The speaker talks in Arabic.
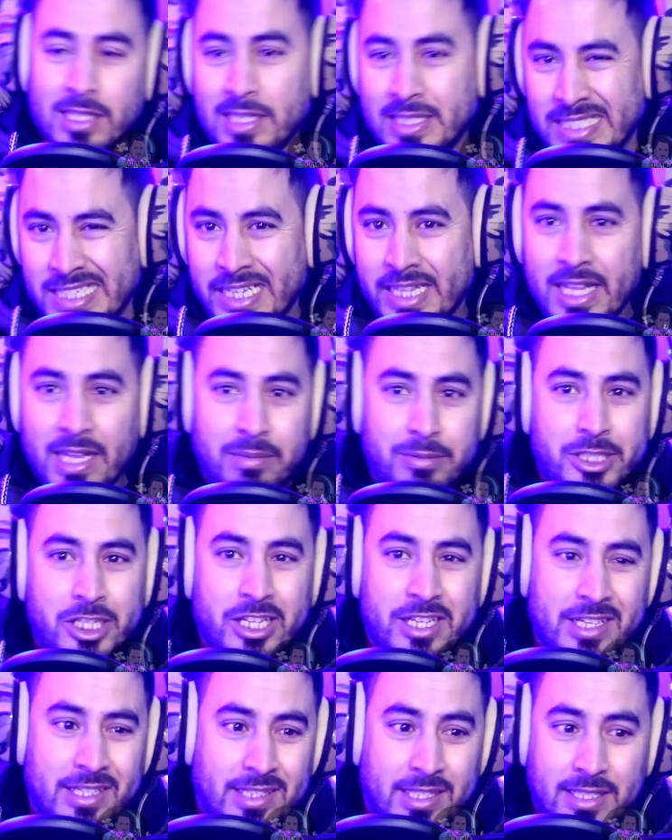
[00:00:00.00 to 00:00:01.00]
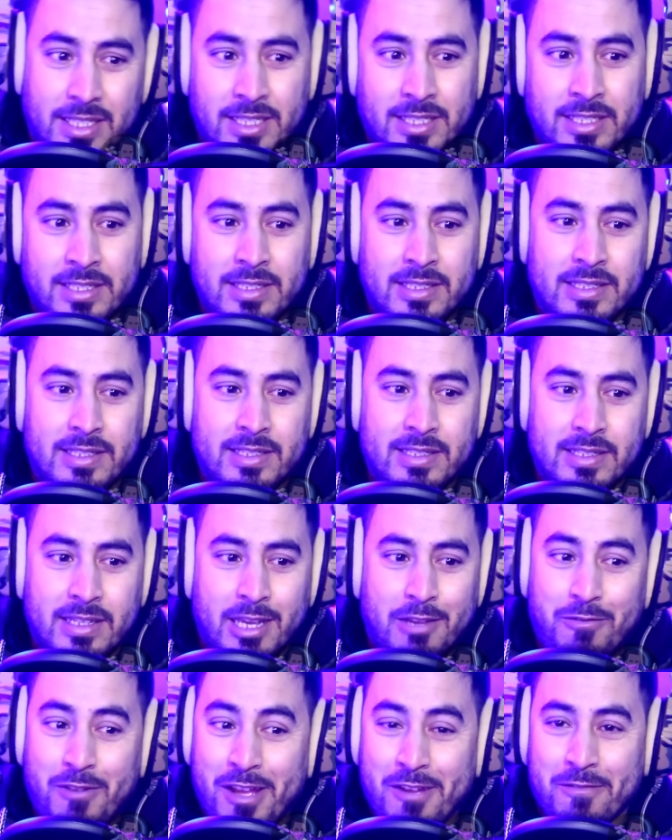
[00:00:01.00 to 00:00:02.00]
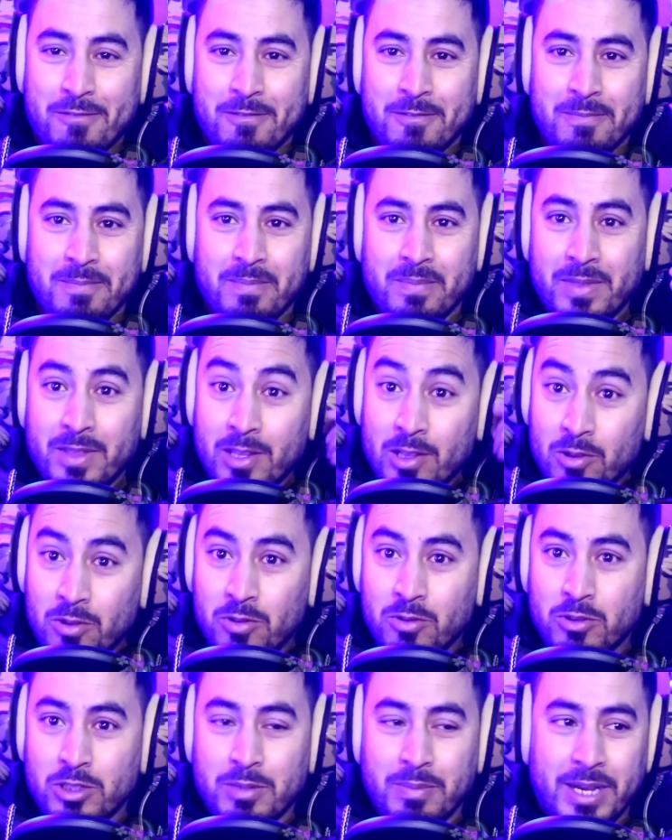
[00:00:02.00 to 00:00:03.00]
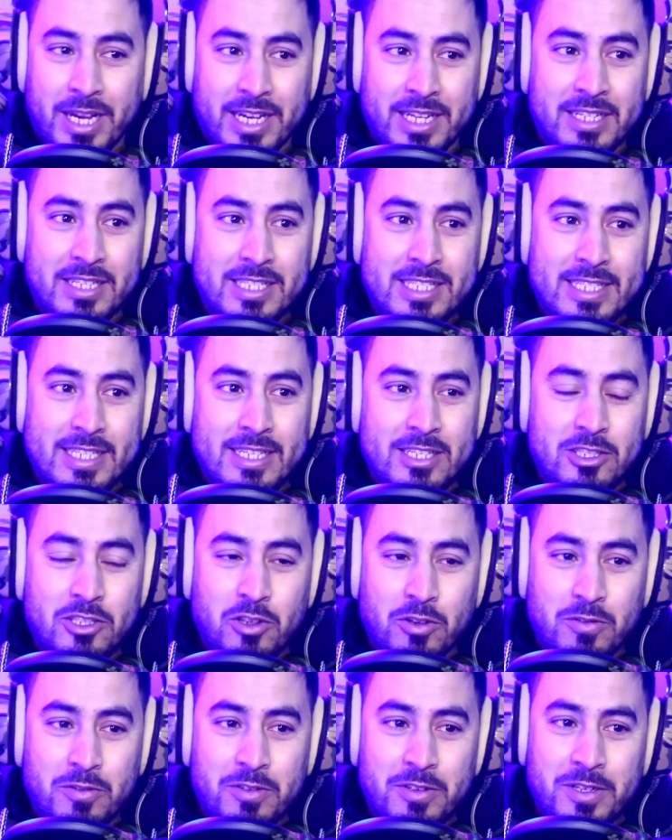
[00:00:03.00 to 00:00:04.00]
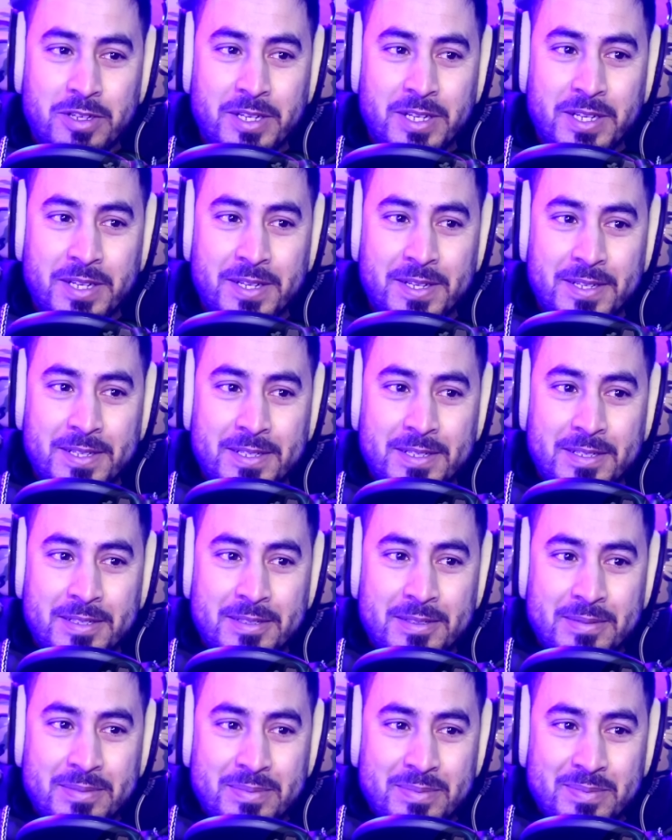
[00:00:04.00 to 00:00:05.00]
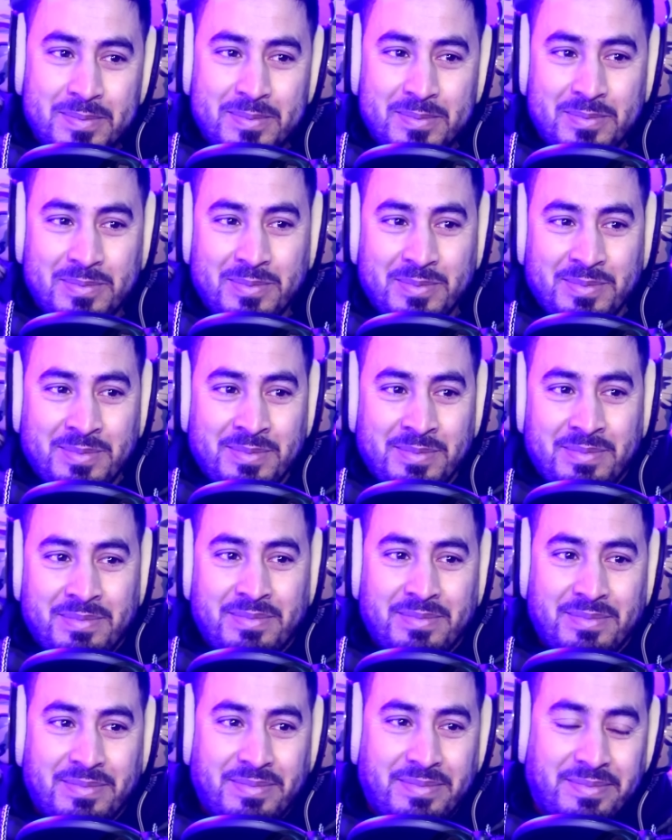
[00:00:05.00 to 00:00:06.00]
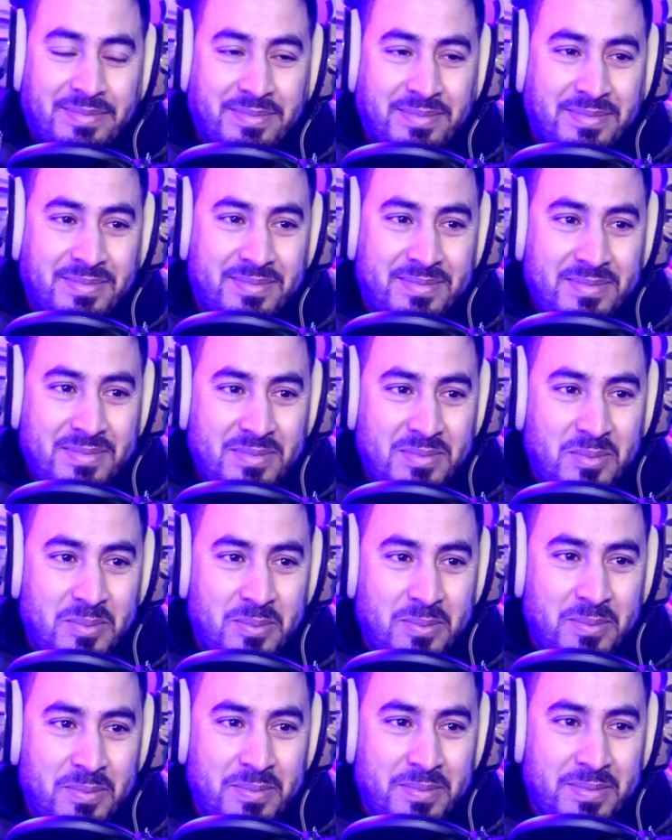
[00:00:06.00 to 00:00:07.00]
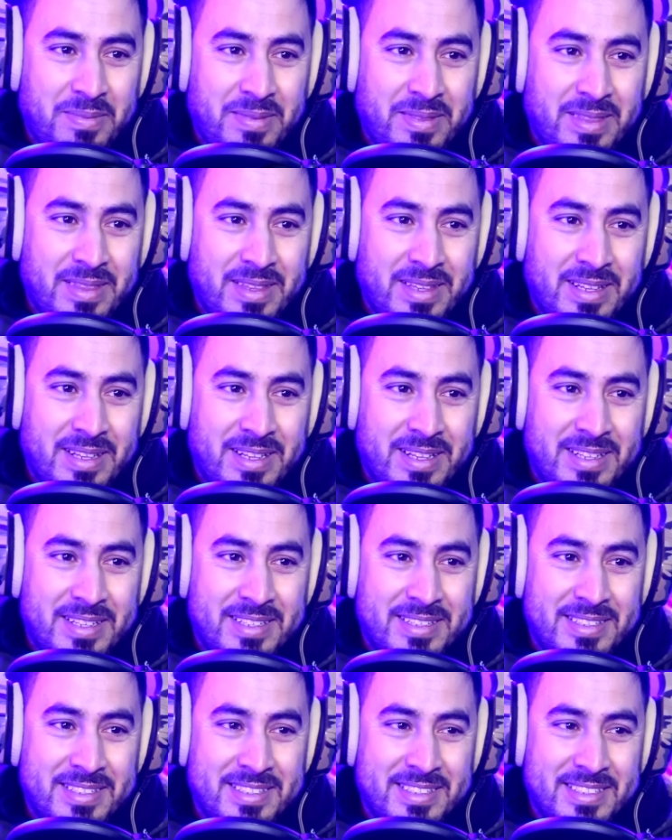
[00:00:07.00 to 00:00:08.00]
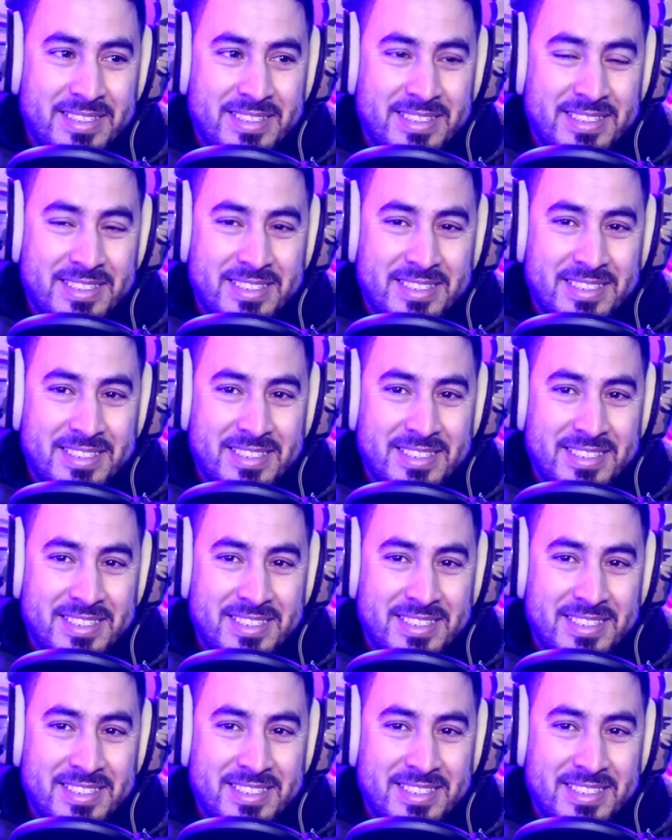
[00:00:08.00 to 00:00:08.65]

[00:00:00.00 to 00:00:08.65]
اللي سكت لا مشي خفاف ودماغ شوف هاني وين والله الضمين